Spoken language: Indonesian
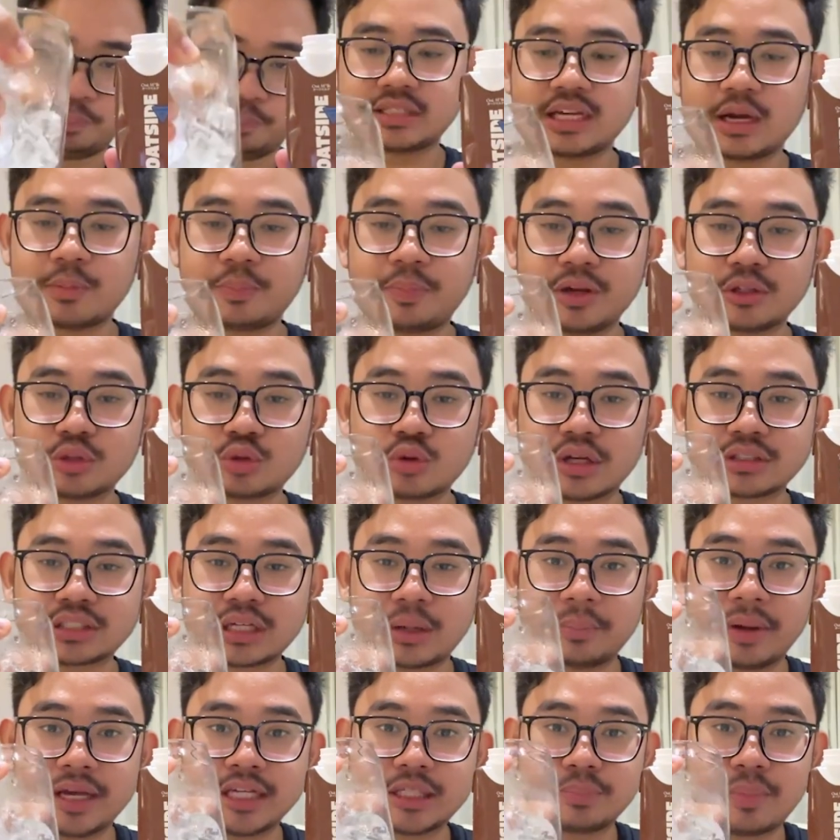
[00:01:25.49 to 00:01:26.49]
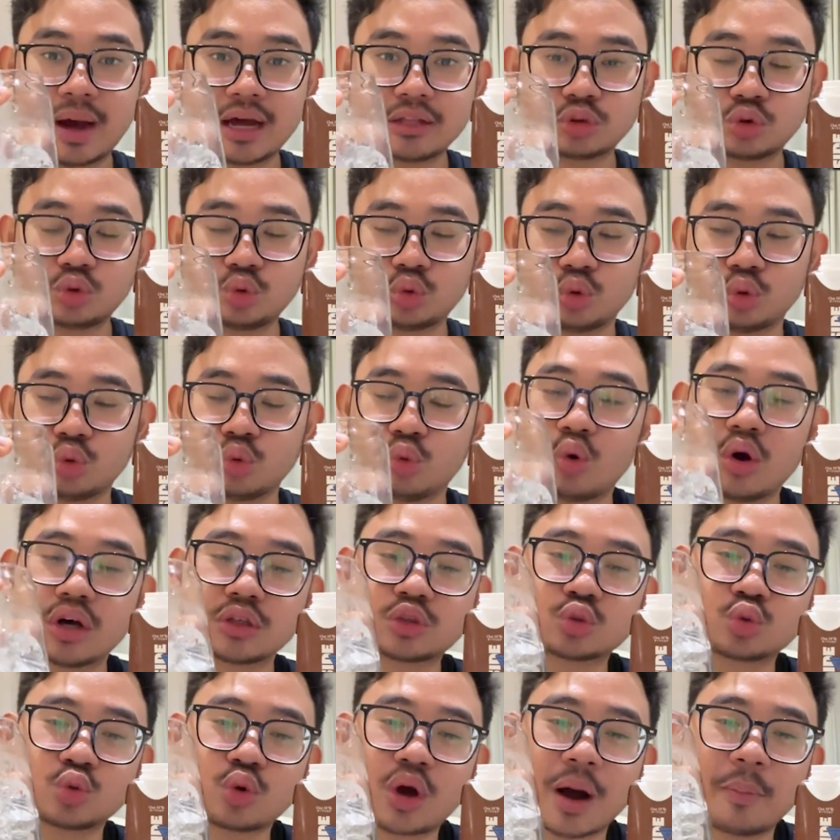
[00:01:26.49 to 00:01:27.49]
Siapa yang suka sama es batu? Gue
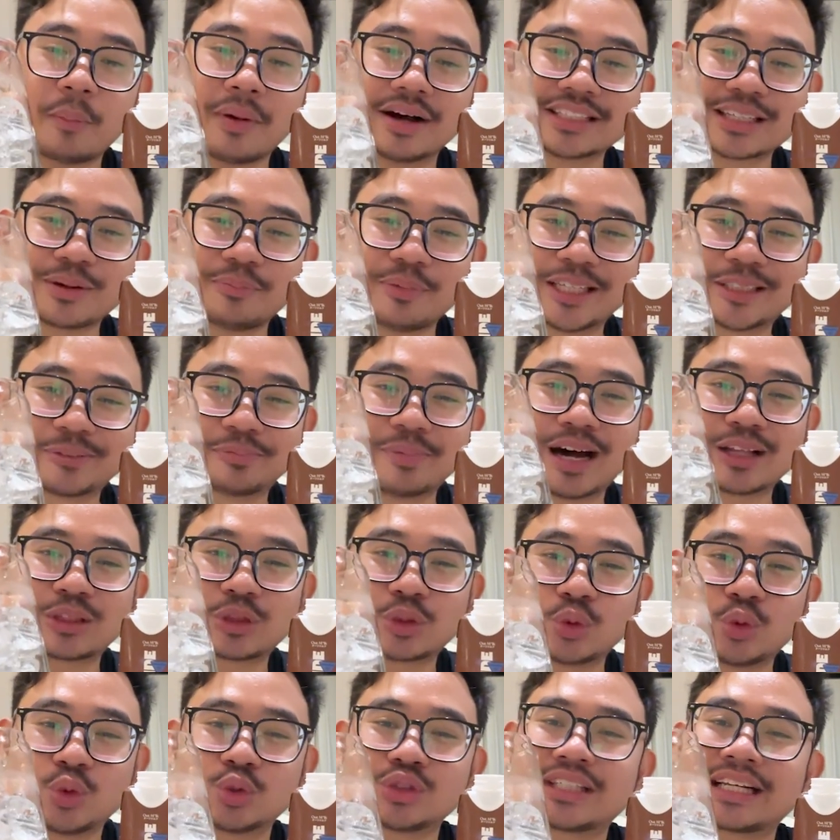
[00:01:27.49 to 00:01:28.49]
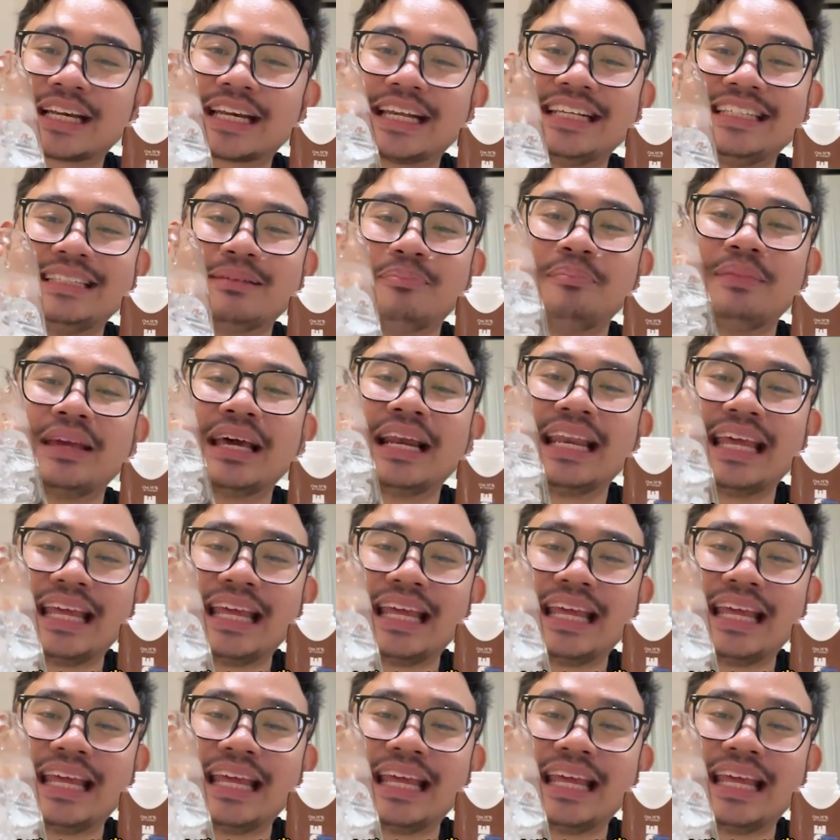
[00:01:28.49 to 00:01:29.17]
suka banget sama es batu, sering nyemilin.